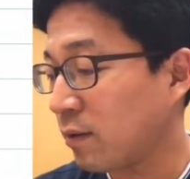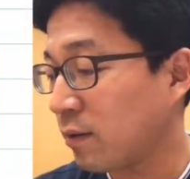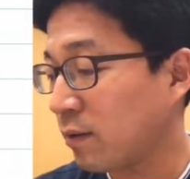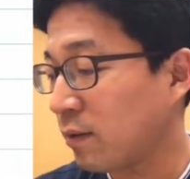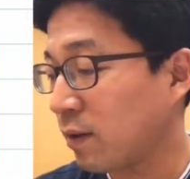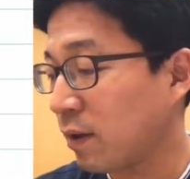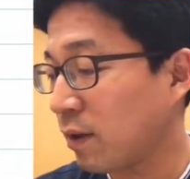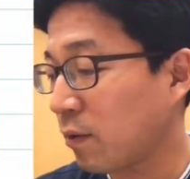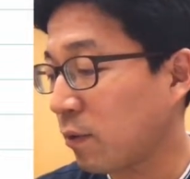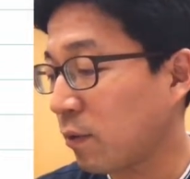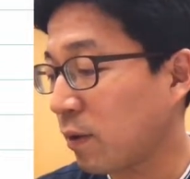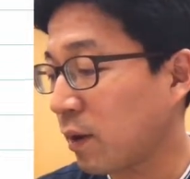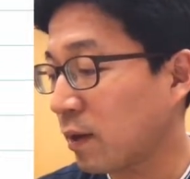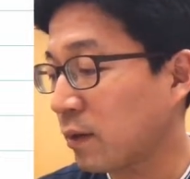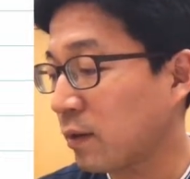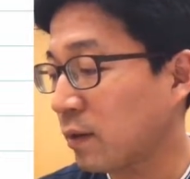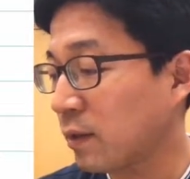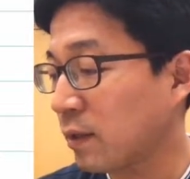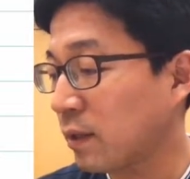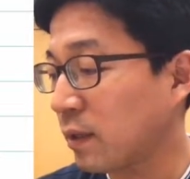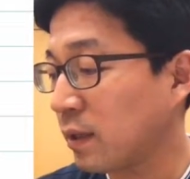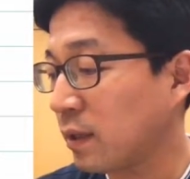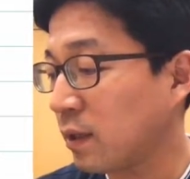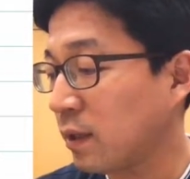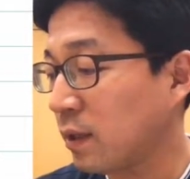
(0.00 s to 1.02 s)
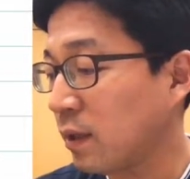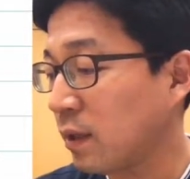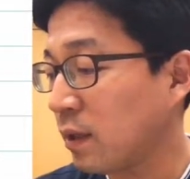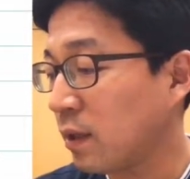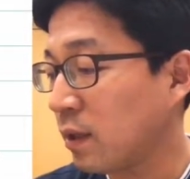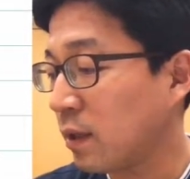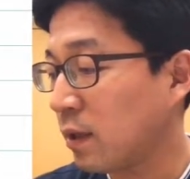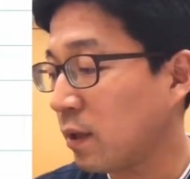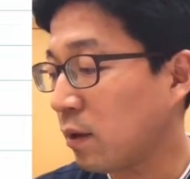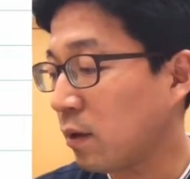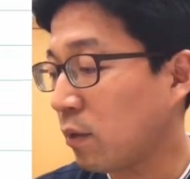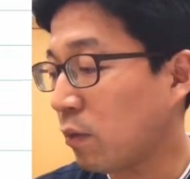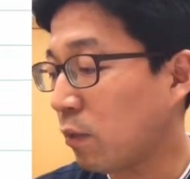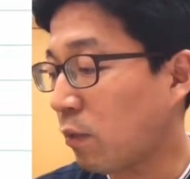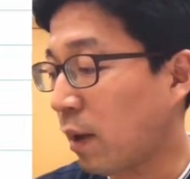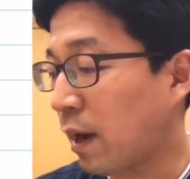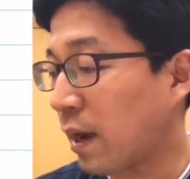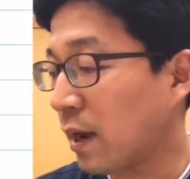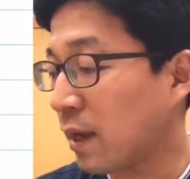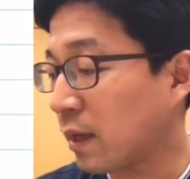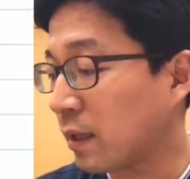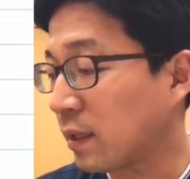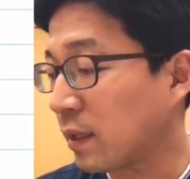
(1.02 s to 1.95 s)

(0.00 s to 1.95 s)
세로의 크기는 y가